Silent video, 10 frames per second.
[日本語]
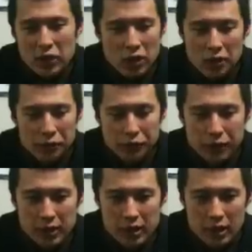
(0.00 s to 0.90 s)
がらの
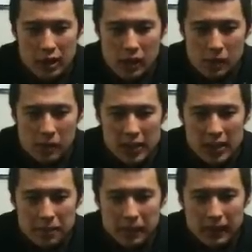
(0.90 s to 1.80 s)

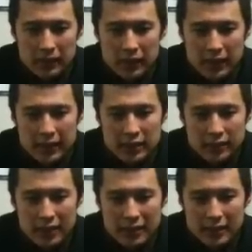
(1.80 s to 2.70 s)
銀メダルとなって
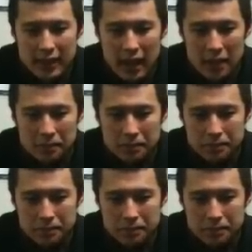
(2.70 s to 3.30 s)
しまいました